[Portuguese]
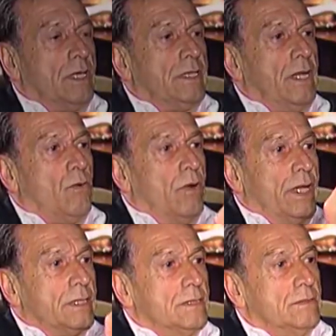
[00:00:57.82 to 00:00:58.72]

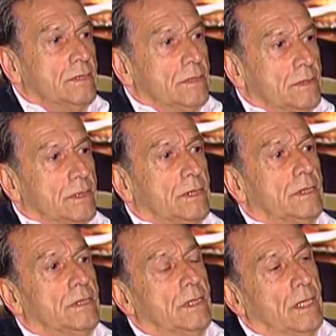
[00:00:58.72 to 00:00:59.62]
decorrência de,
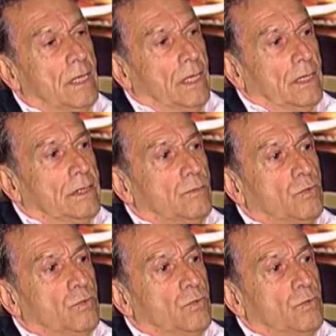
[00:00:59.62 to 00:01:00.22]
de de